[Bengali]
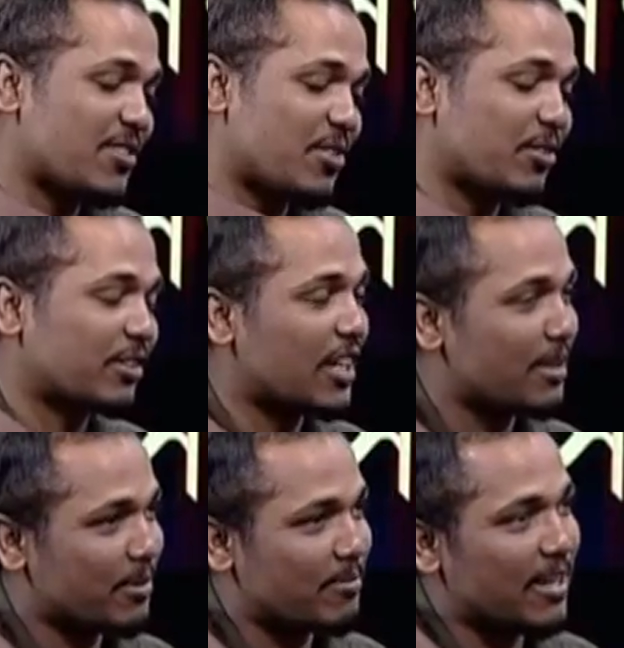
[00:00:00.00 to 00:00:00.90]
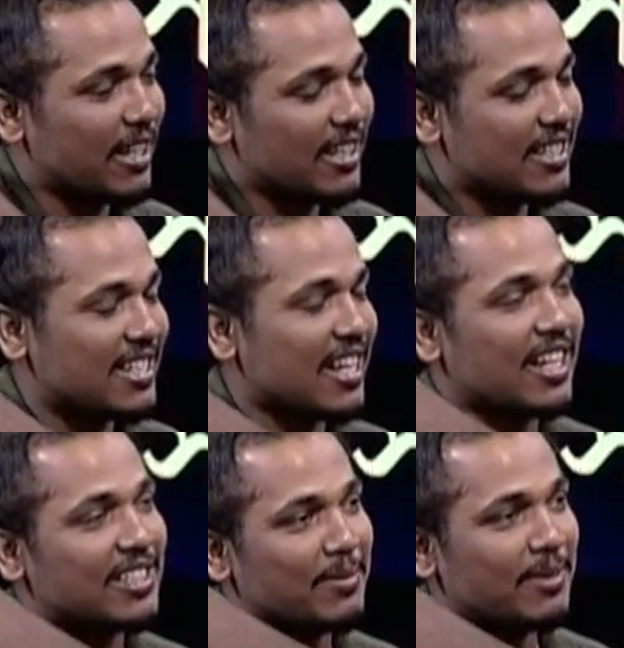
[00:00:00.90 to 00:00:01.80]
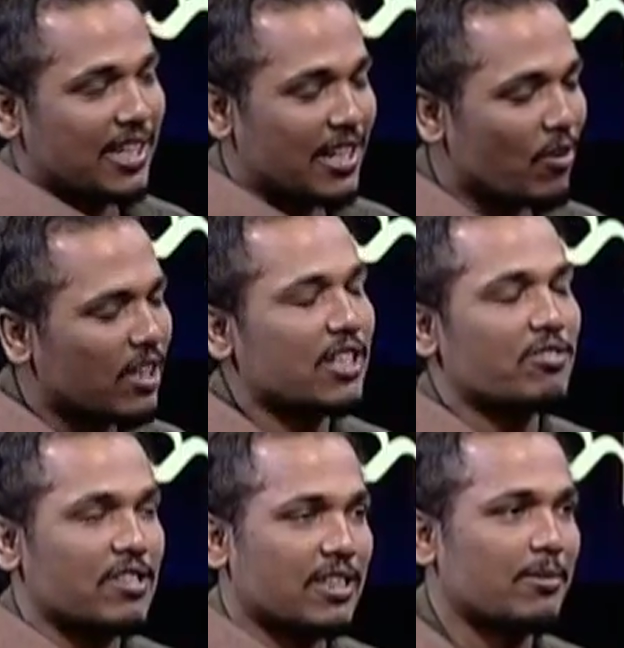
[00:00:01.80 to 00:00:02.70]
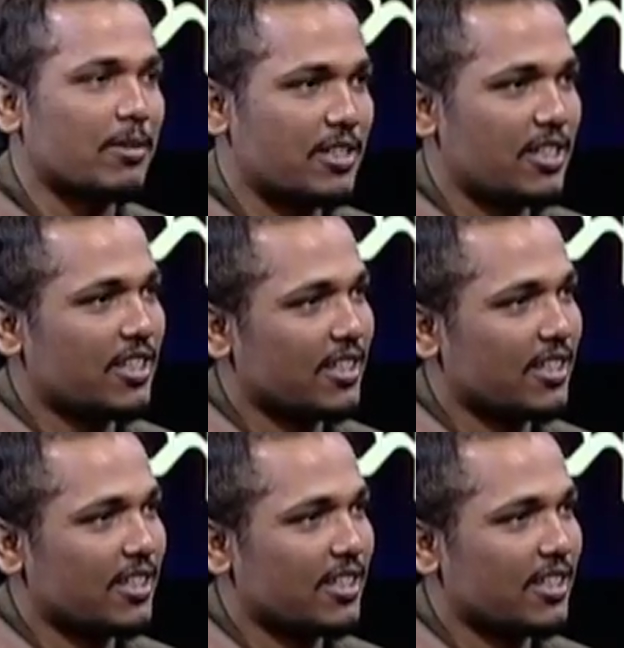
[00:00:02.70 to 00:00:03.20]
শওকত আলী ইমন ভাই যার কাছে আমি থেকে অনেক কিছু শিখতে পেরেছি